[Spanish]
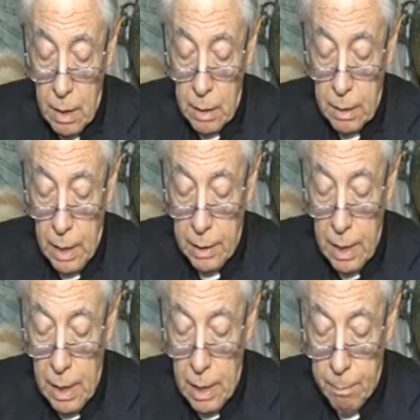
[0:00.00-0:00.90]

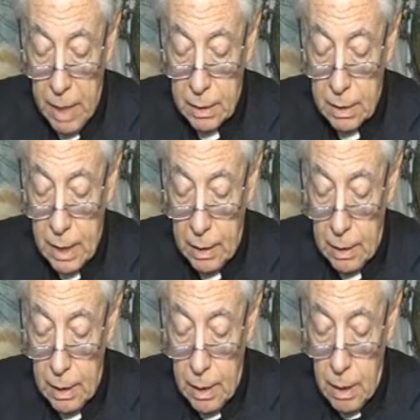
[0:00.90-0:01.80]
Daniel Herbeta
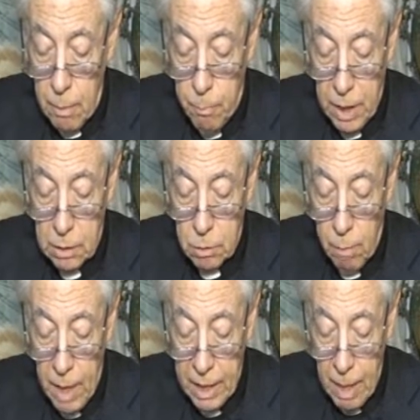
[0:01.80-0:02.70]
Víctor
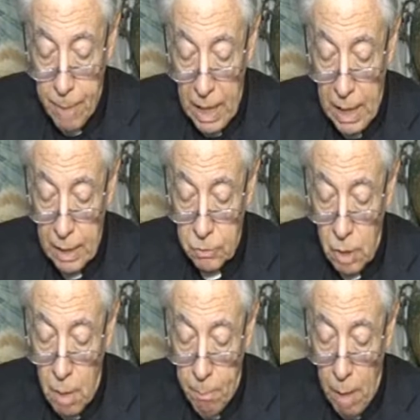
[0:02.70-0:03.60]
María Vélez,
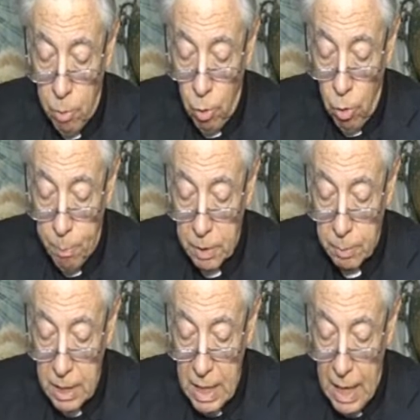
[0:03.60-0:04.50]
Pablo López
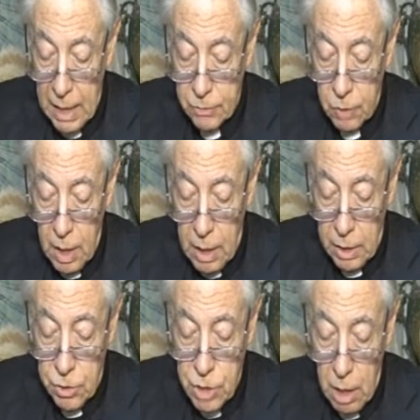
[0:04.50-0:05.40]
Viñals,
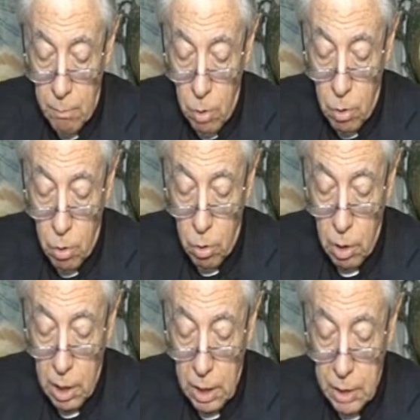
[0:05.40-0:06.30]
Guillermo
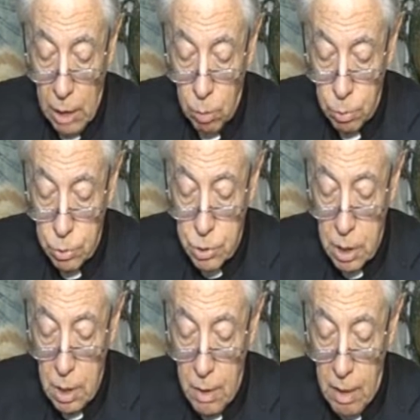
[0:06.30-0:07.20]
Jorge
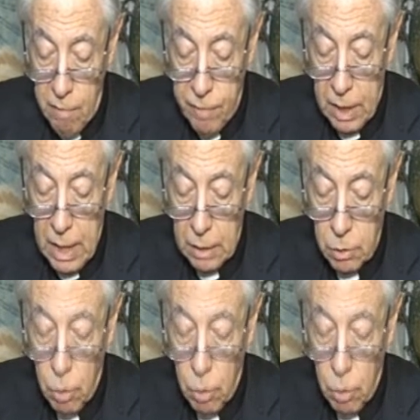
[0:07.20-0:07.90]
Jacobucci, Fernando